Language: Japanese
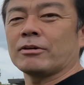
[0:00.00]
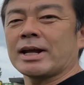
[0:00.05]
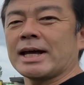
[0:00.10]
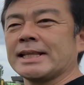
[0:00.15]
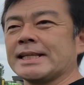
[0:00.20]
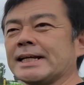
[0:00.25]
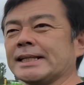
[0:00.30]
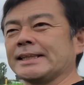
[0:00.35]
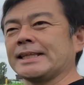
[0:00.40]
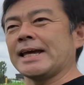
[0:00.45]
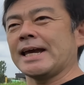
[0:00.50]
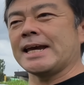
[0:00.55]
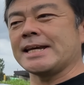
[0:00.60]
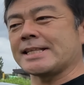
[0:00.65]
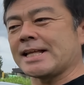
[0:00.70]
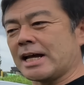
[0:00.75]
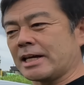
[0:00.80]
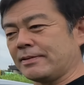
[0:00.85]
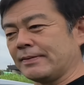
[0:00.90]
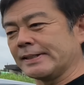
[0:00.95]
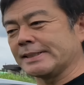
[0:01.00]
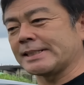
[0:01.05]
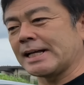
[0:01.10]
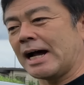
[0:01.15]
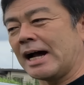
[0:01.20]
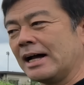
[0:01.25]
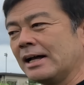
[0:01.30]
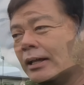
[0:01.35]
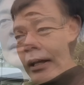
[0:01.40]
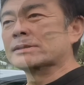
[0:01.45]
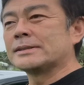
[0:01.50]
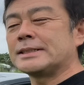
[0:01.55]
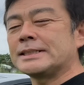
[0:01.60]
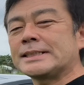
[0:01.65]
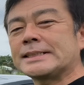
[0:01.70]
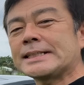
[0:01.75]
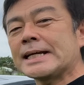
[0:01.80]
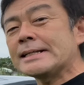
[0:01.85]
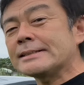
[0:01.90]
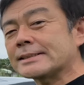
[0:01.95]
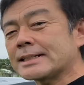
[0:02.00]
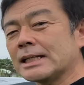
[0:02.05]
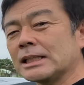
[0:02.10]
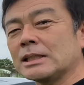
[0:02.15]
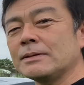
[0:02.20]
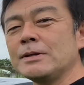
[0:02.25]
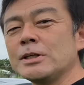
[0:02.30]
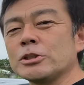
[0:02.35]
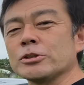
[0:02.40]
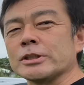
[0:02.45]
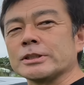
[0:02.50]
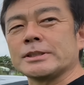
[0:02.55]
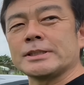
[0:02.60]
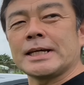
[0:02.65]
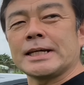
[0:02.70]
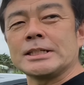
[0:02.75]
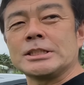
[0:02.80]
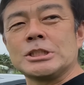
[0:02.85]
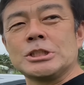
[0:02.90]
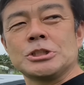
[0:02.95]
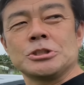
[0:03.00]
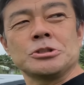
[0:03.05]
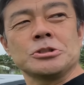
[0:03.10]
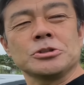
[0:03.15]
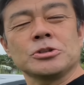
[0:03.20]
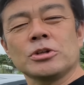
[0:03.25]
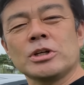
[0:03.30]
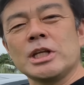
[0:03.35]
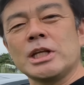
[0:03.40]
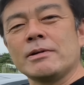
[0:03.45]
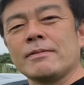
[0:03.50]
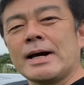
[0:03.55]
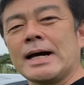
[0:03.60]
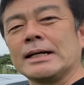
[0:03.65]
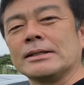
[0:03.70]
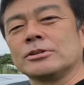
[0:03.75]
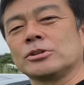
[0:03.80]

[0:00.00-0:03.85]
覧になっていただきました。実際に使ってみるとですね試乗の時には